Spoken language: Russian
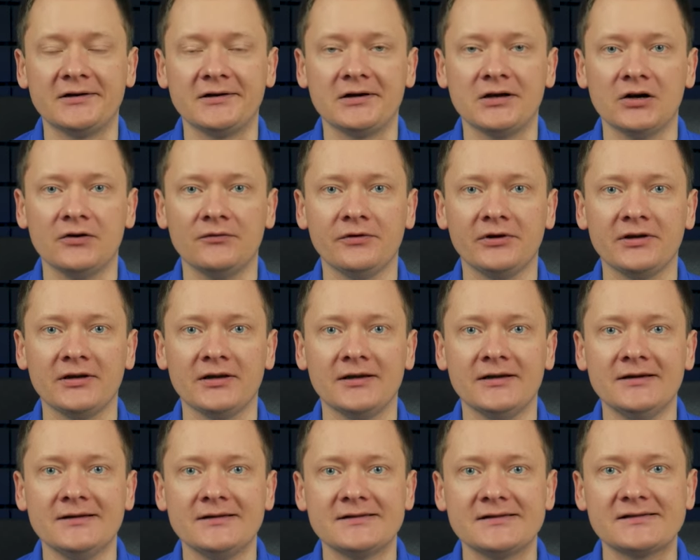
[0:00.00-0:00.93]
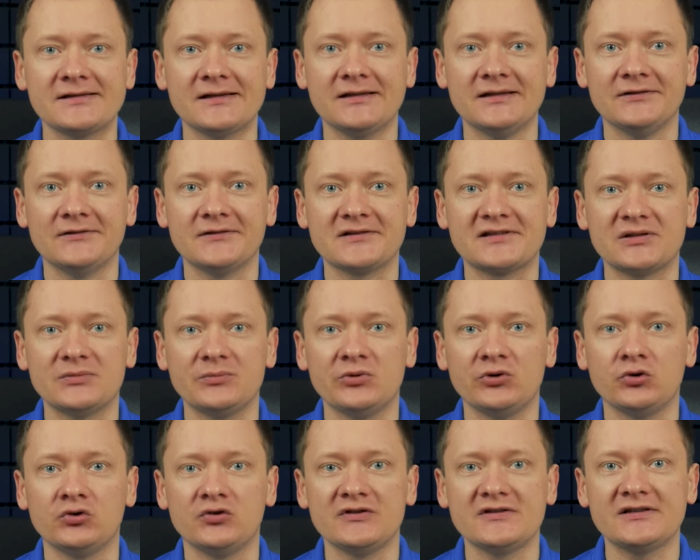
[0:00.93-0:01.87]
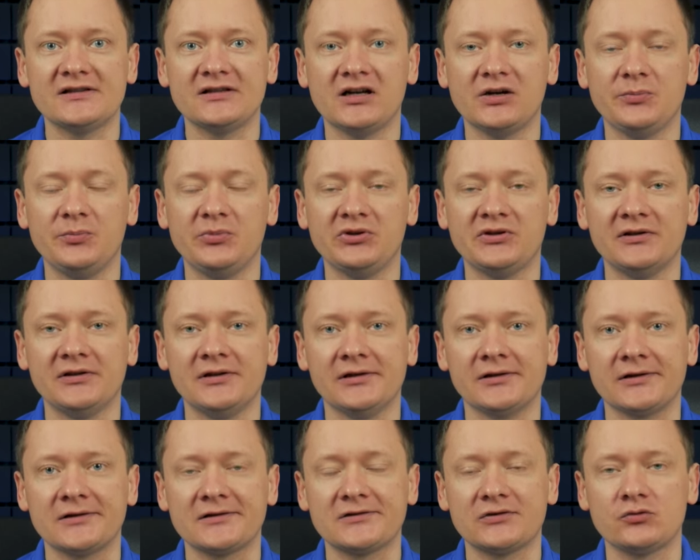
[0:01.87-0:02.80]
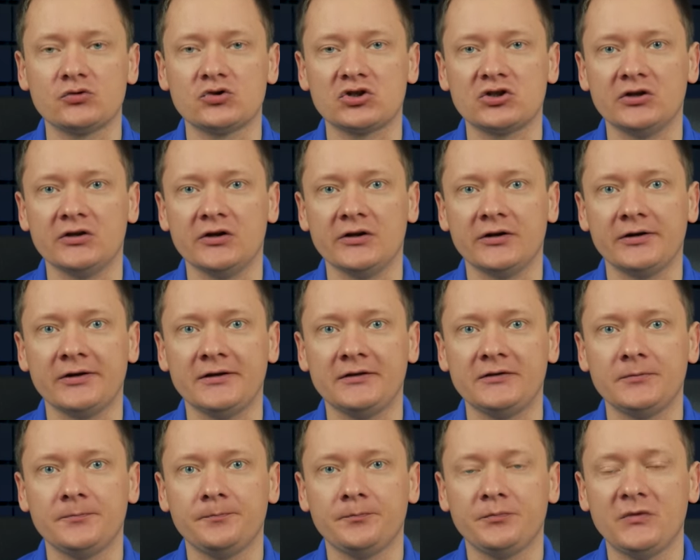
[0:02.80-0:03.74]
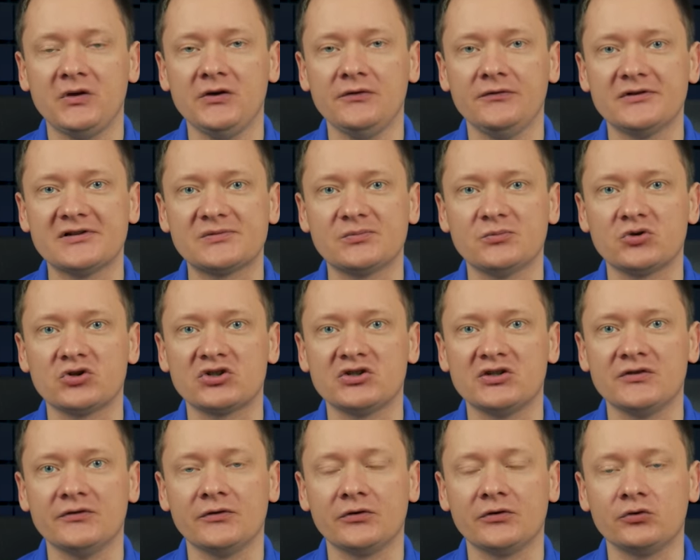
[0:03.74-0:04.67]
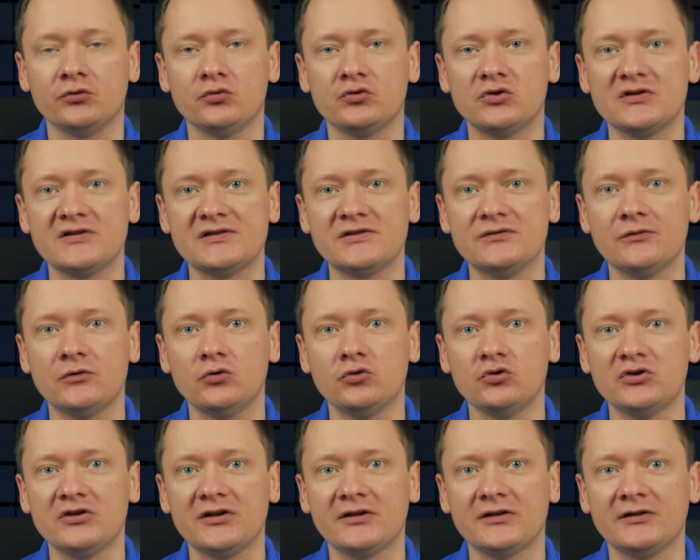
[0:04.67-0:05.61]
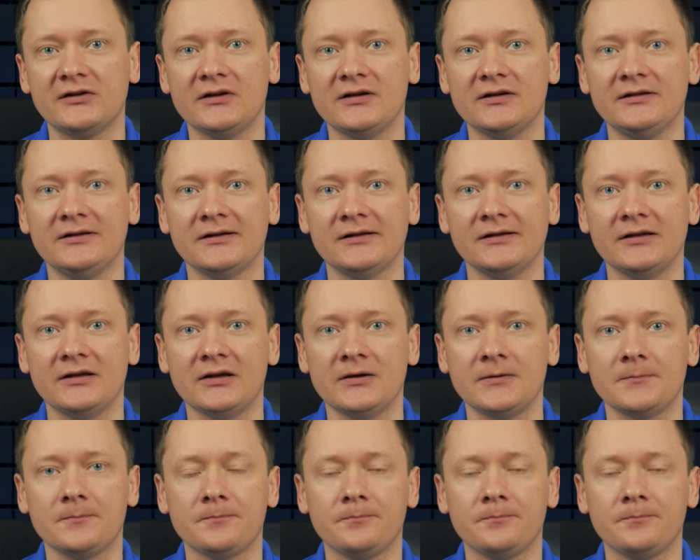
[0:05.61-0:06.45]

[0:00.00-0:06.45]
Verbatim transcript: Recovery заново соберет из накопителей разрушенный RAID и вы сможете вернуть из него утерянные данные.